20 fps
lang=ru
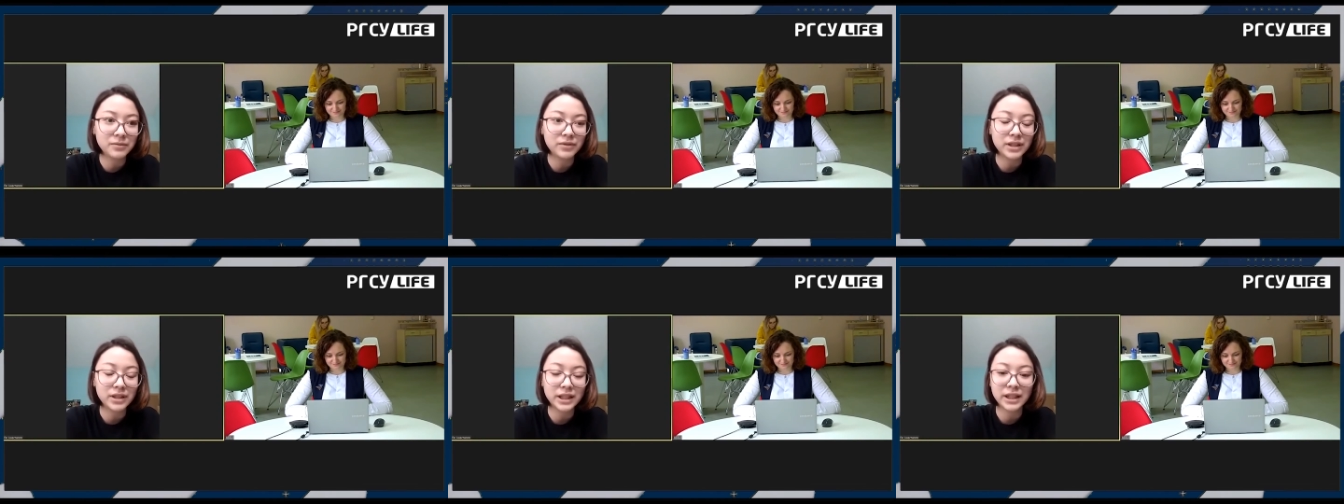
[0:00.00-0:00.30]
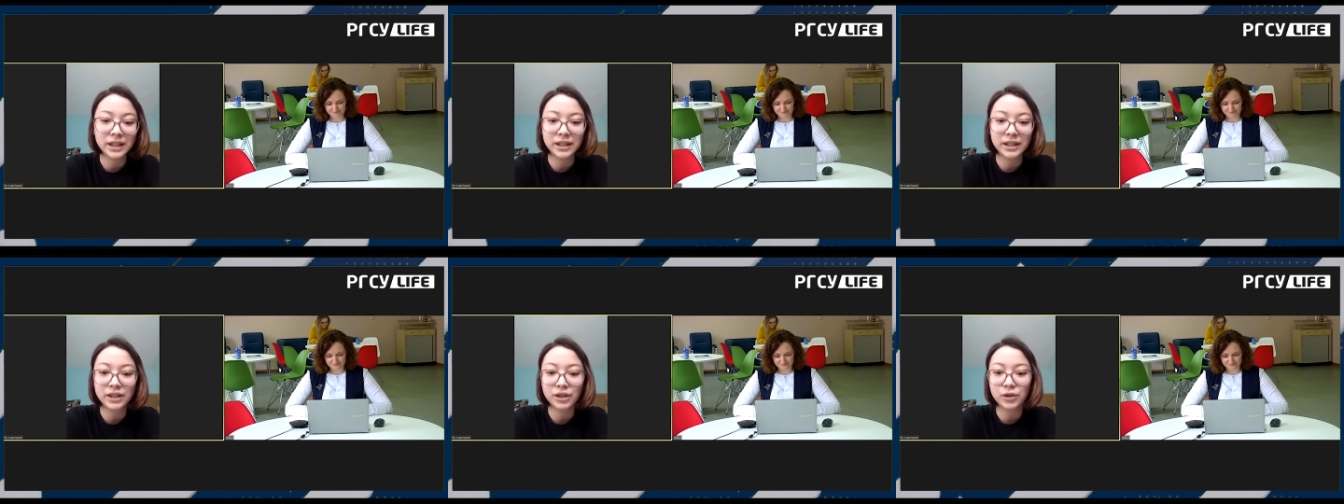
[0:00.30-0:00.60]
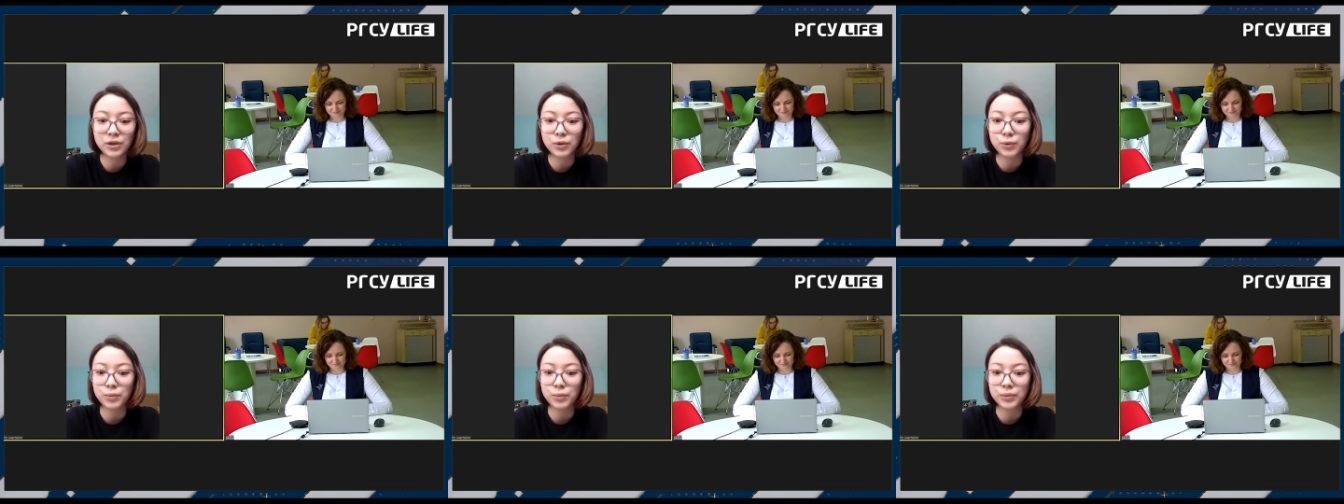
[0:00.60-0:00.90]
в какие-то
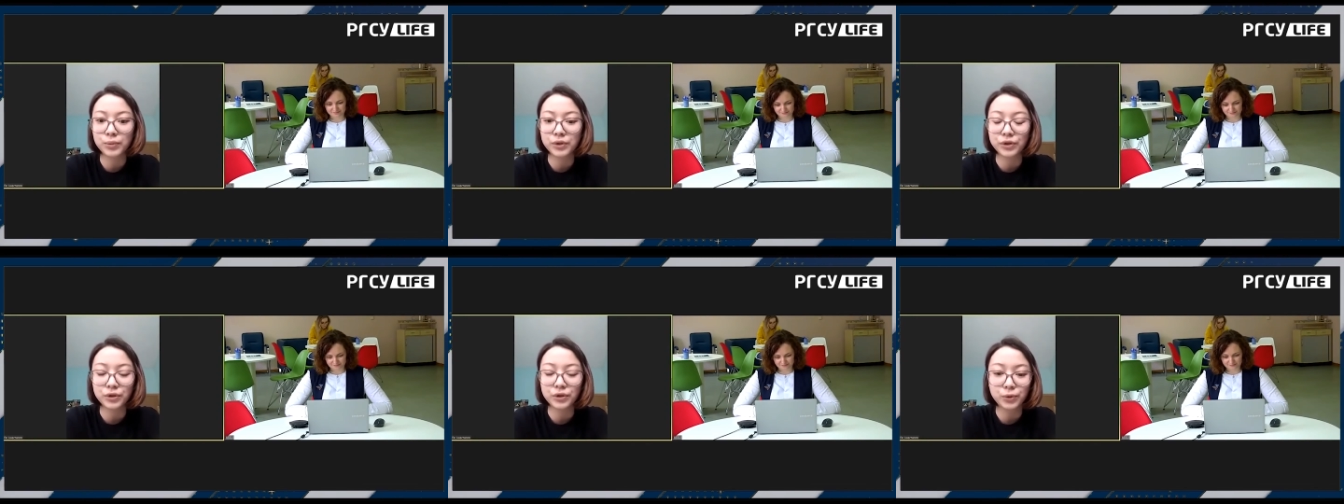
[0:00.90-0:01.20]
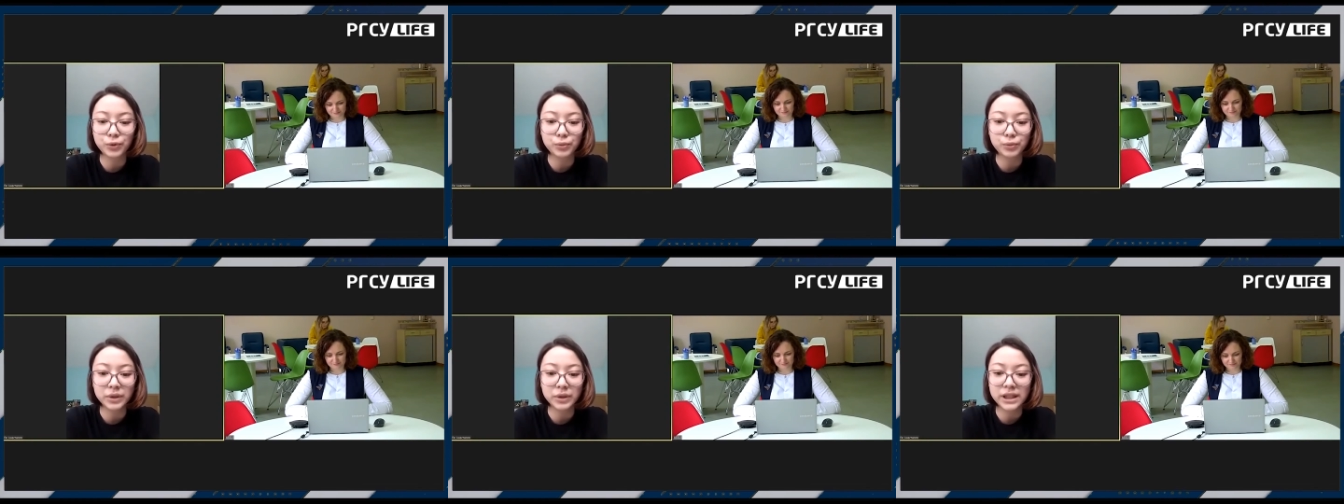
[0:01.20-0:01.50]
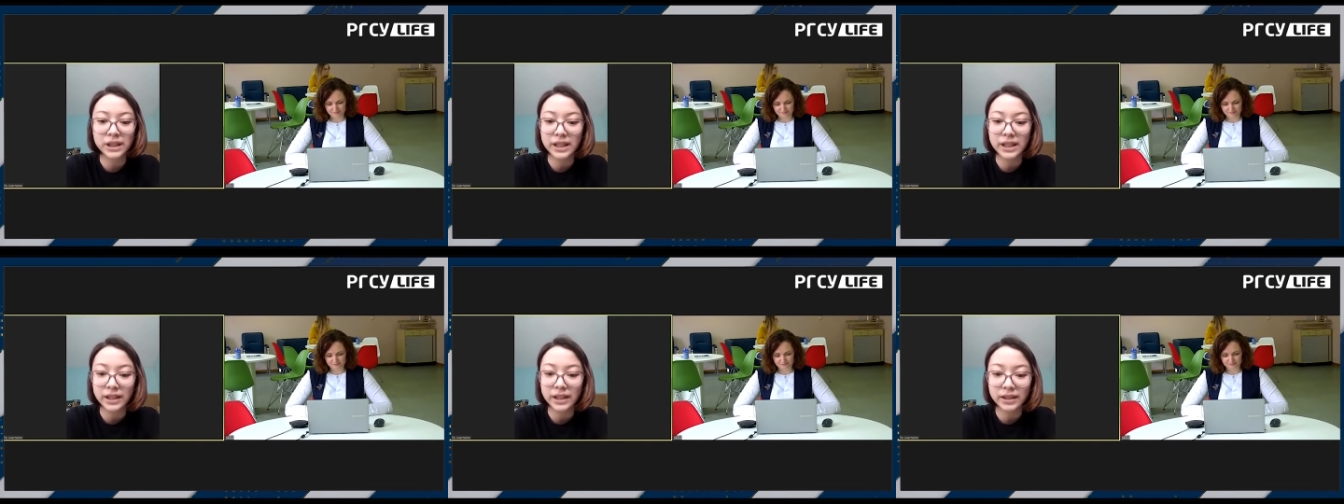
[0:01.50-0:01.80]
крупные суммы
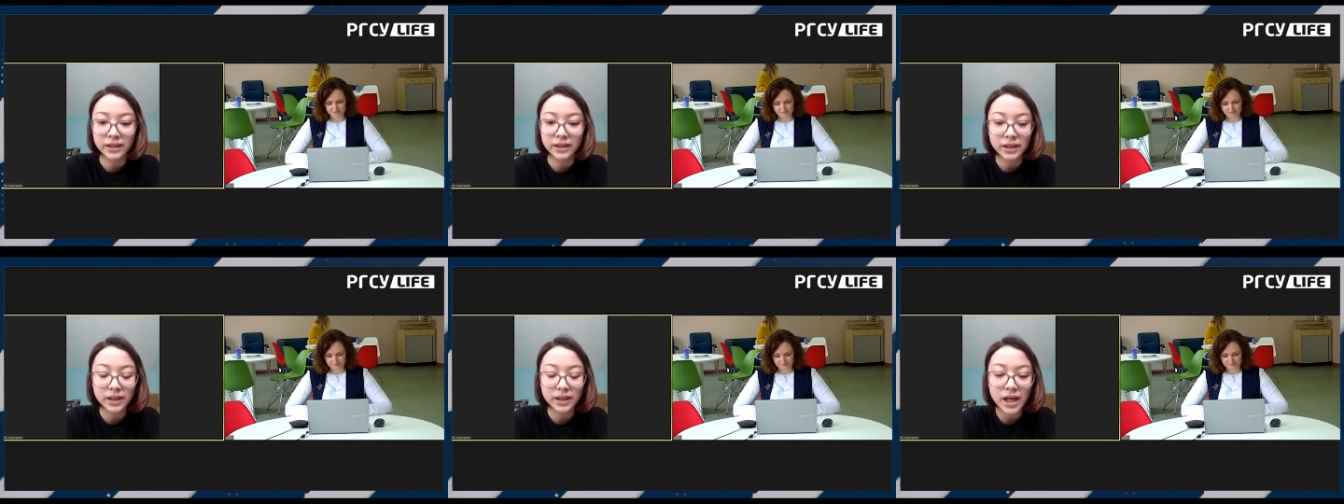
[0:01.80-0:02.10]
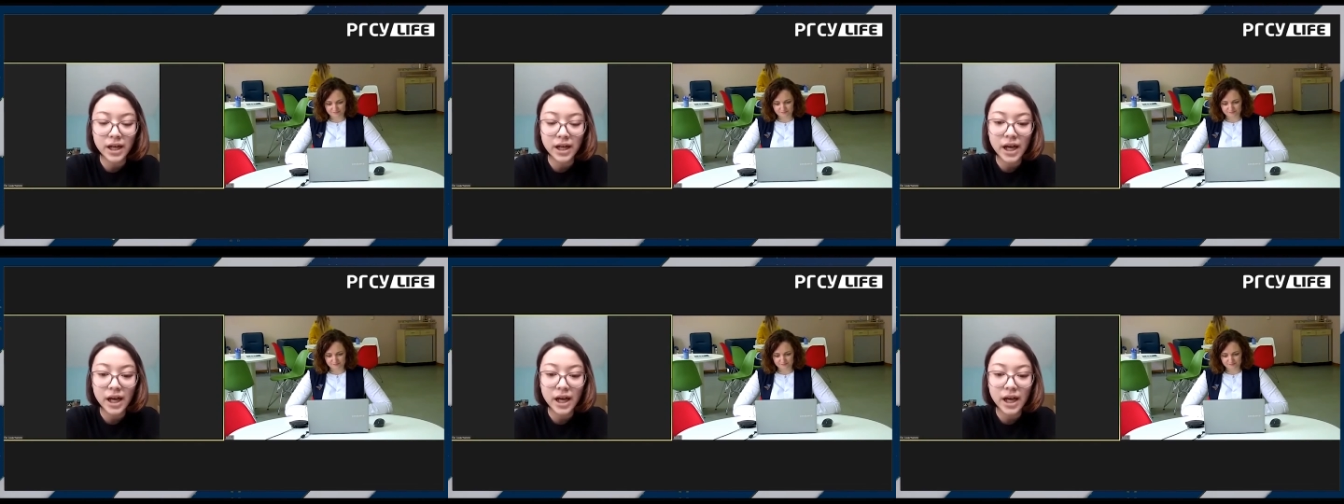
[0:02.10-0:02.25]
денег.